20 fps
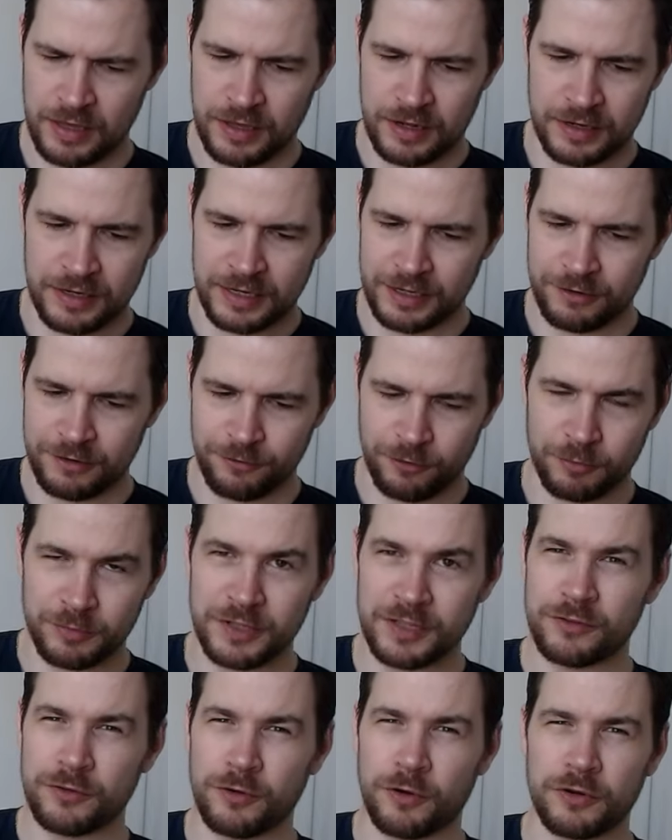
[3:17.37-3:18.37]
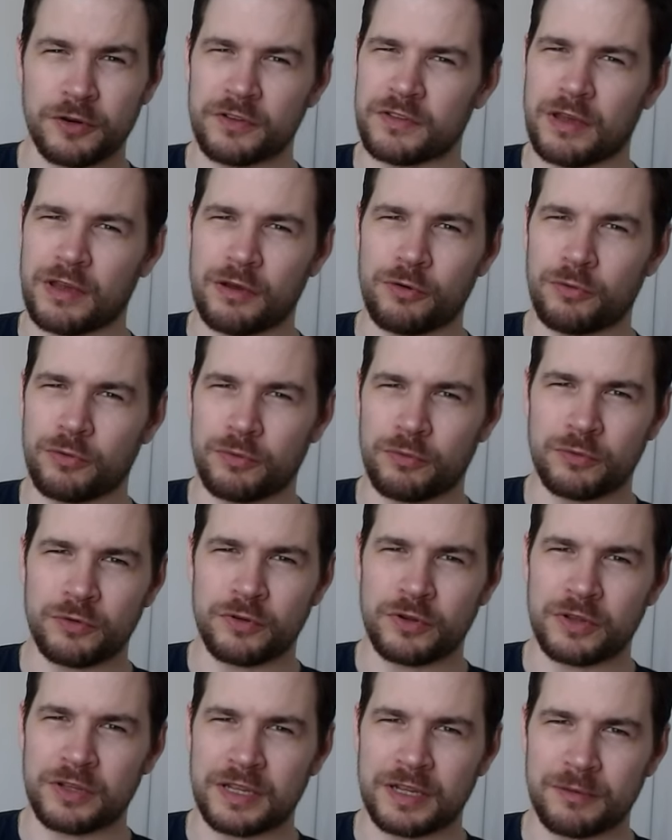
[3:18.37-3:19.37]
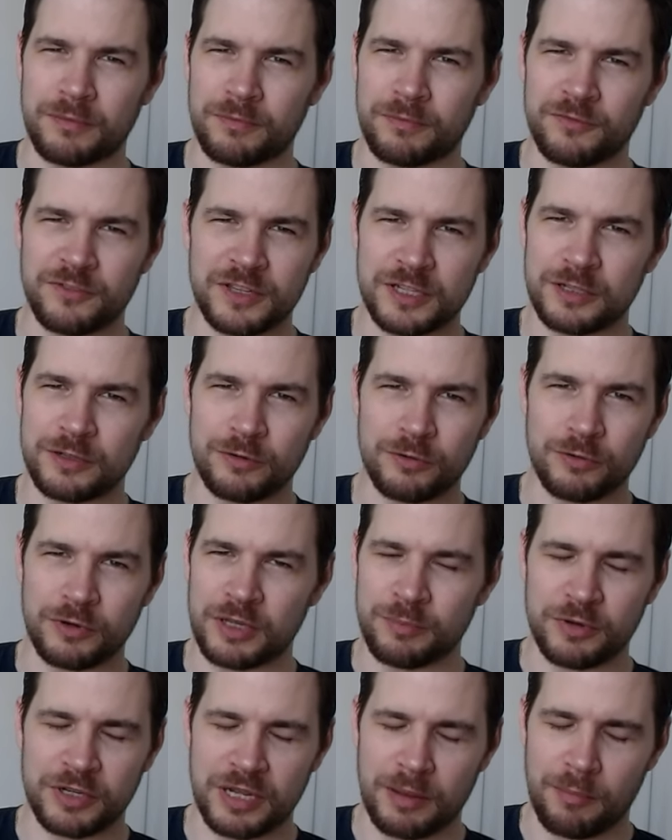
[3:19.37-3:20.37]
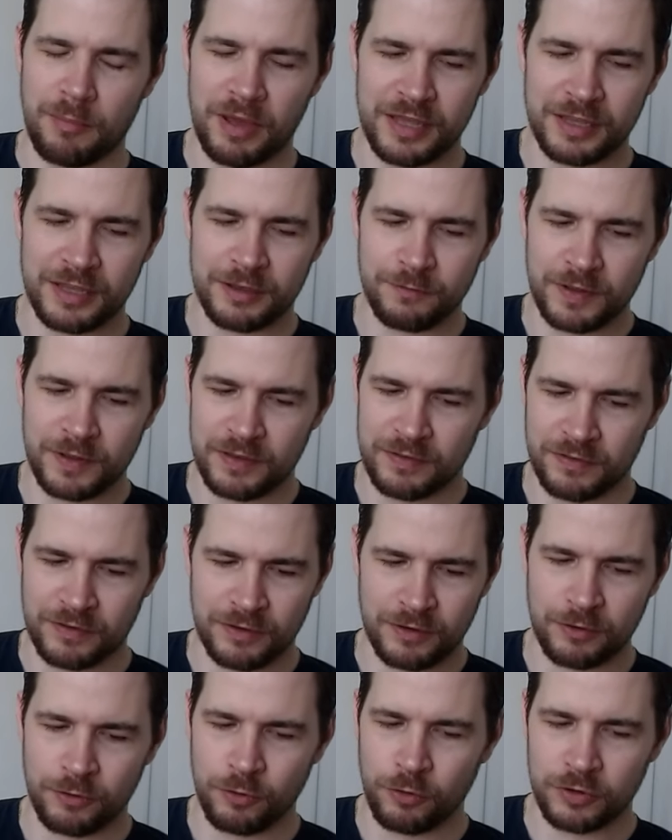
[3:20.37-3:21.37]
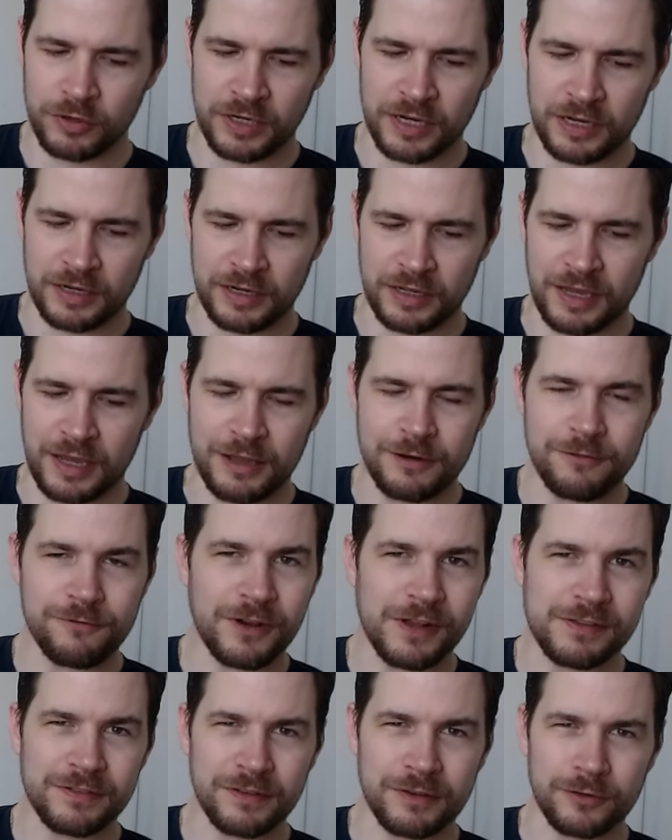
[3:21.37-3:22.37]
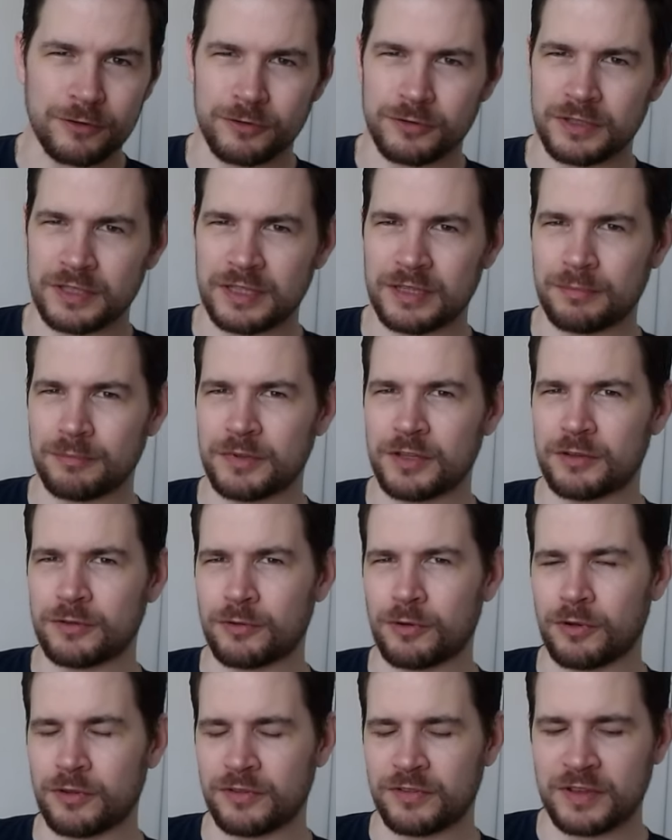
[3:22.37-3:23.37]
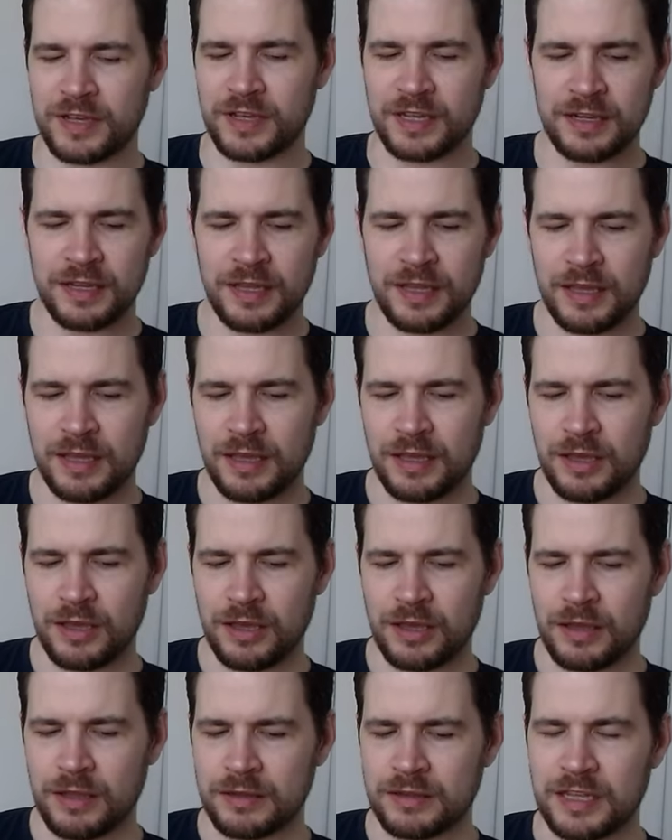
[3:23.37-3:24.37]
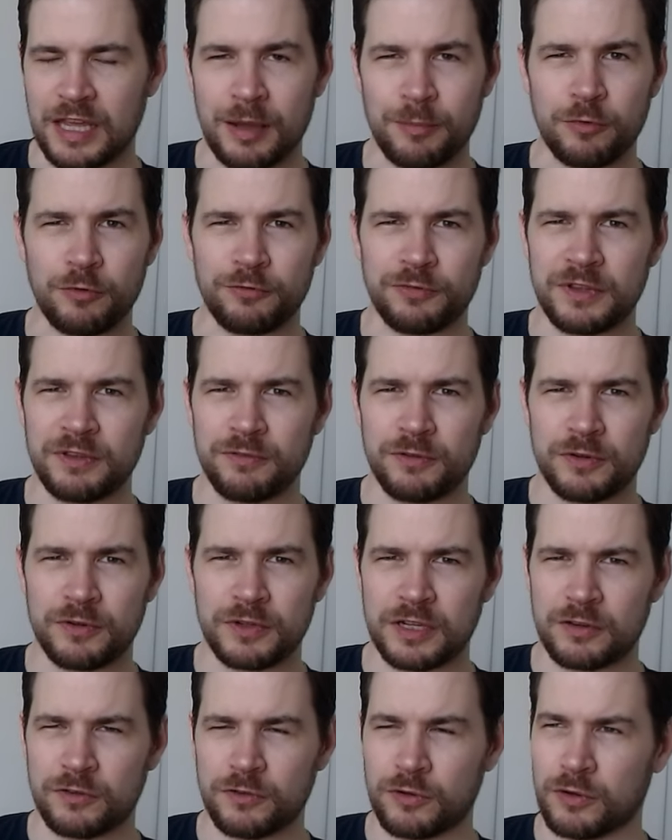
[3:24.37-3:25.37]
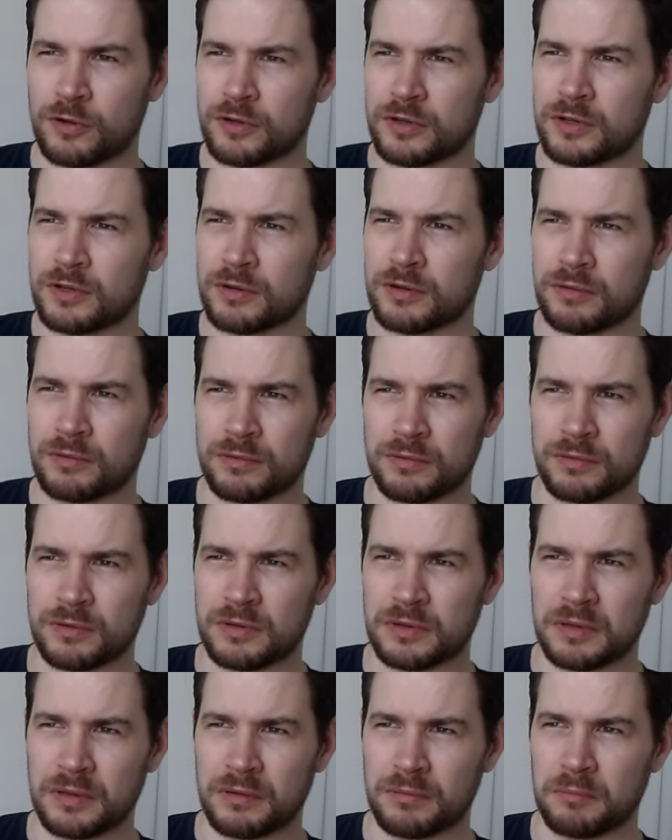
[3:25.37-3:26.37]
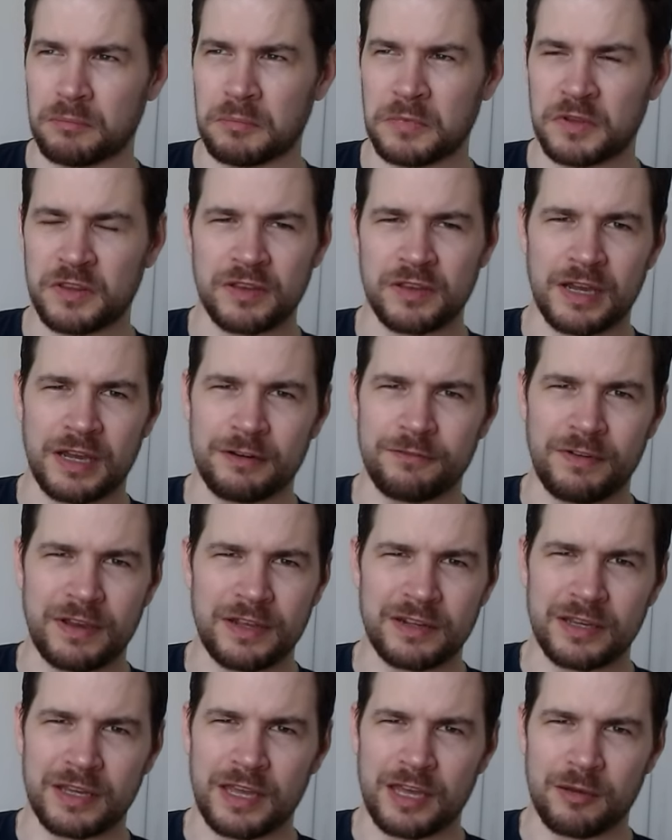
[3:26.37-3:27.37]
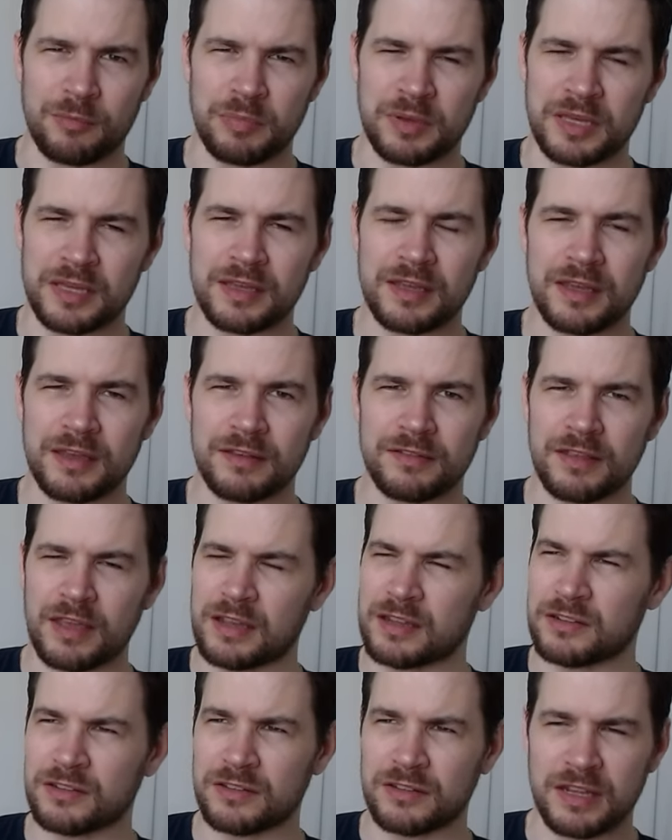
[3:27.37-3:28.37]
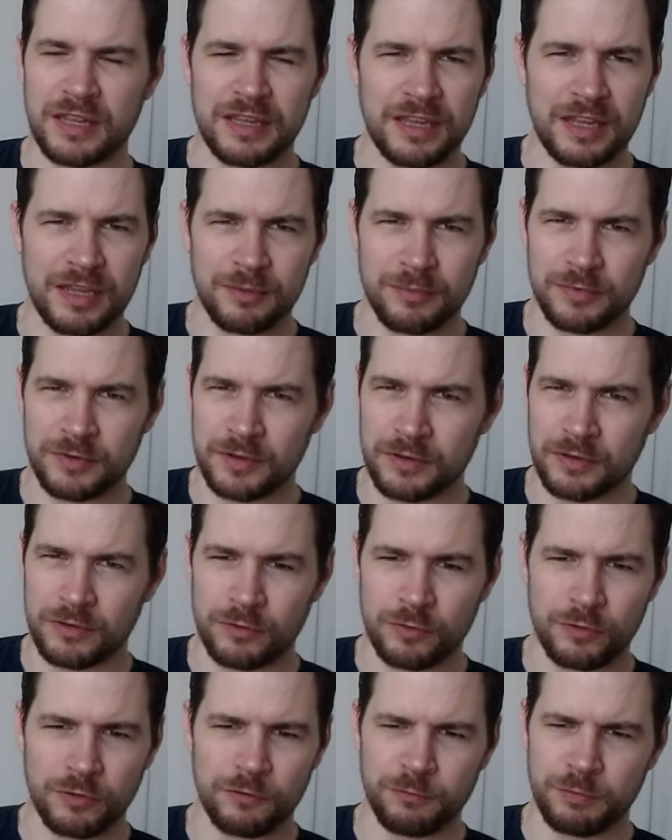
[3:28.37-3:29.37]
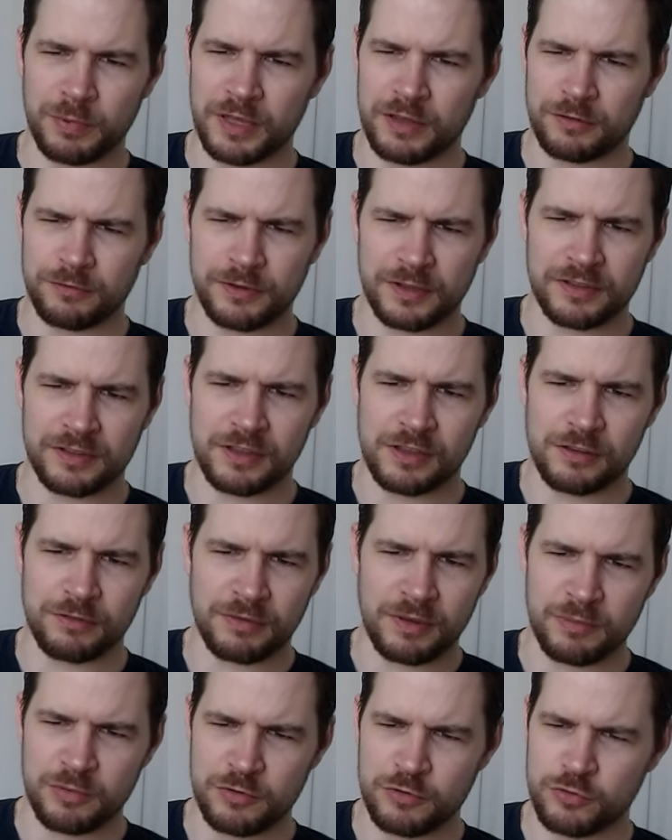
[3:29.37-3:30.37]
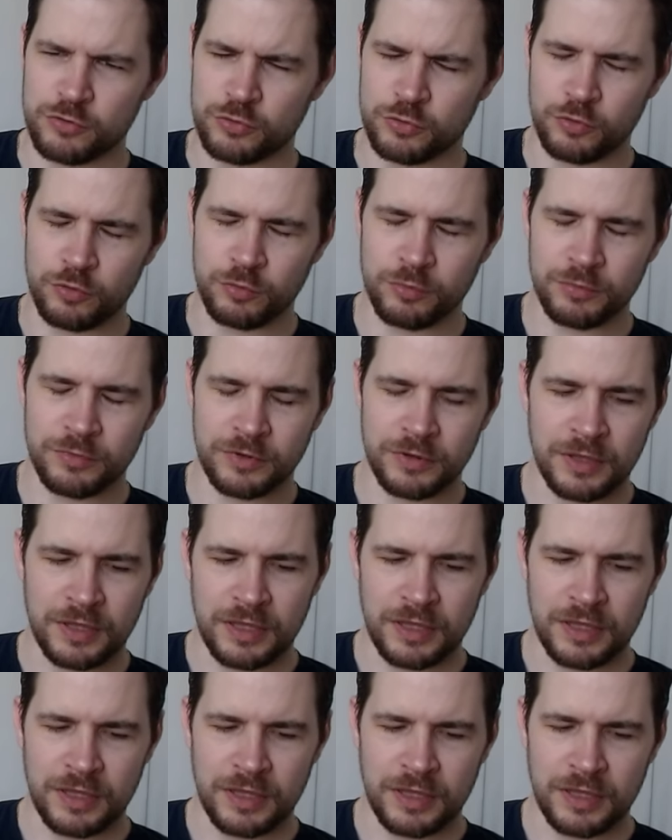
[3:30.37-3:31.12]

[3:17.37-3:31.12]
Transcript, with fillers: Link vom Discord ist auch unter jedem Video immer dabei gewesen. Guckt gerne rein, falls ihr noch nicht im Discord seid. Diablo 4 wird gezockt und äh, mit Sicherheit weitere RPGs, Hack and Slay Games, in Zukunft Path of Exile 2 bestimmt